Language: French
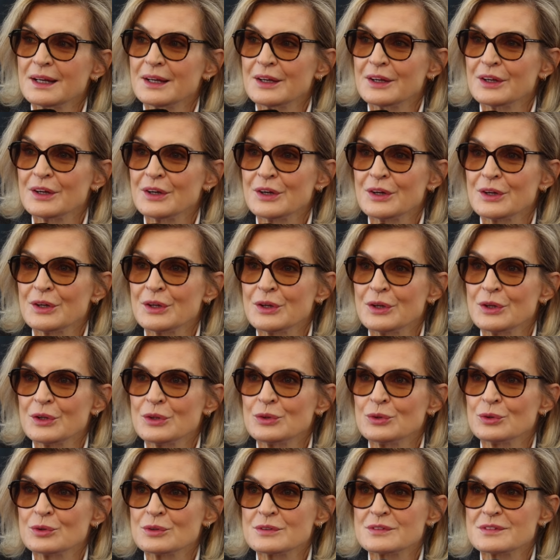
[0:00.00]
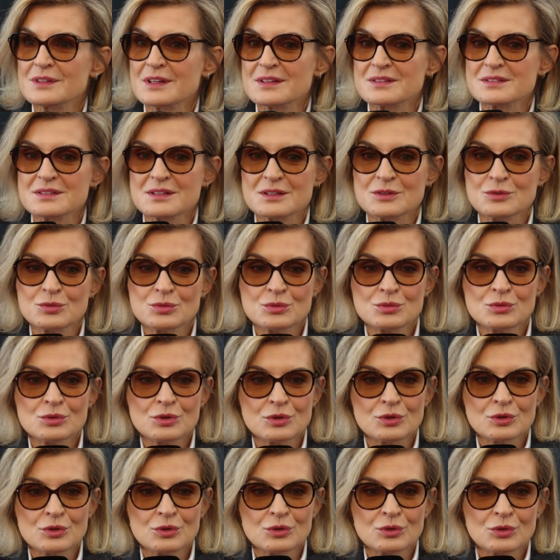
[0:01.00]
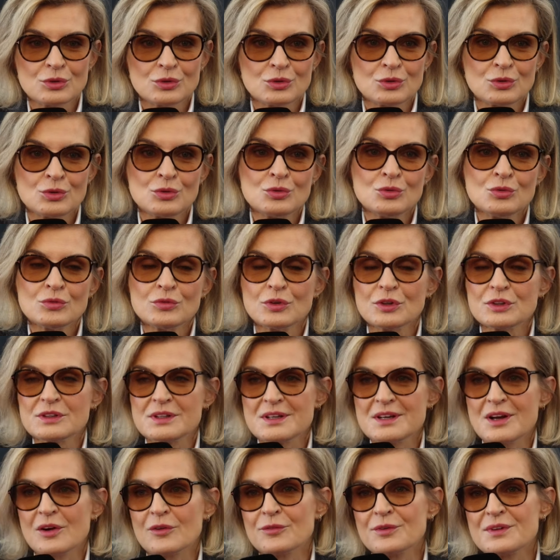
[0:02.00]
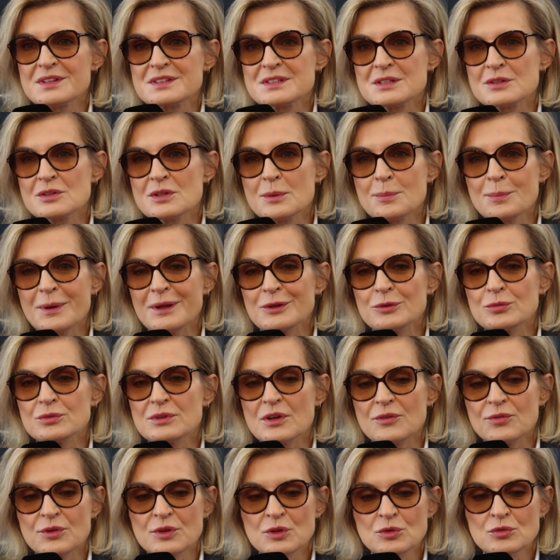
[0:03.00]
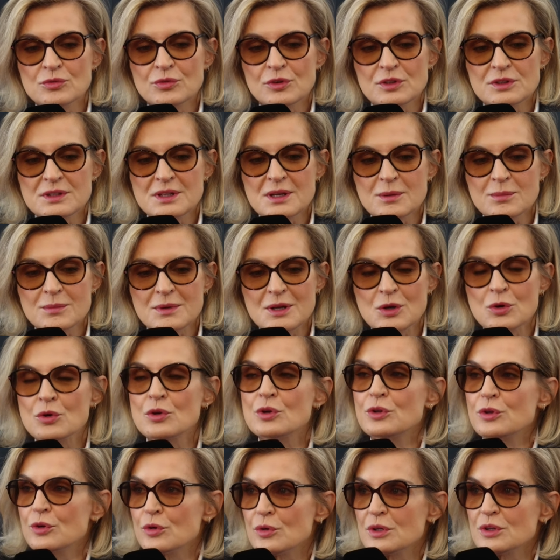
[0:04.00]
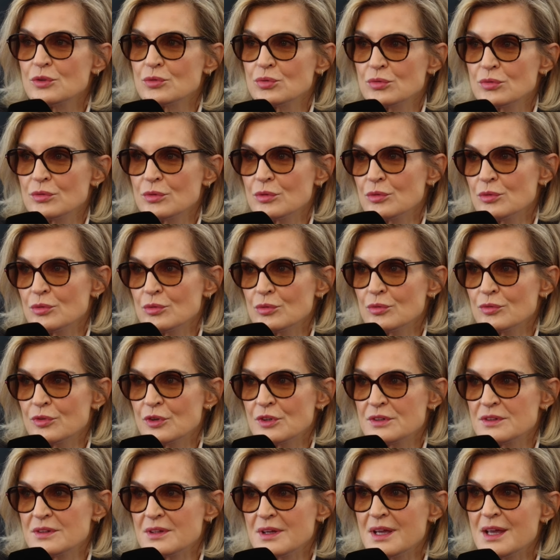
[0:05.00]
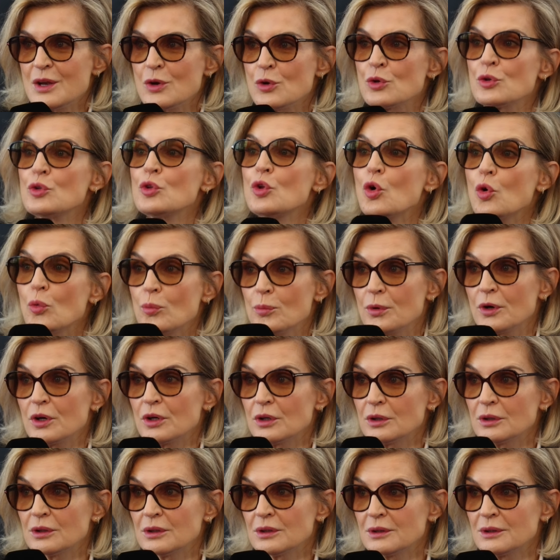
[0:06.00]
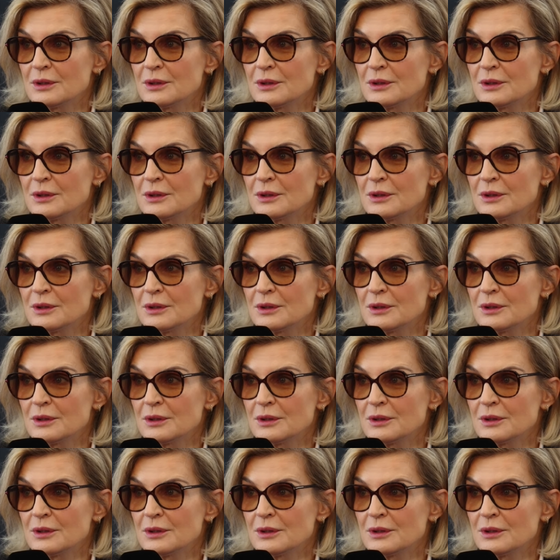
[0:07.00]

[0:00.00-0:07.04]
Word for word: donc ça, c'est une, nouveauté. En fait, ce n'est pas tout à fait une nouveauté, mais le lieu est une nouveauté et le nombre,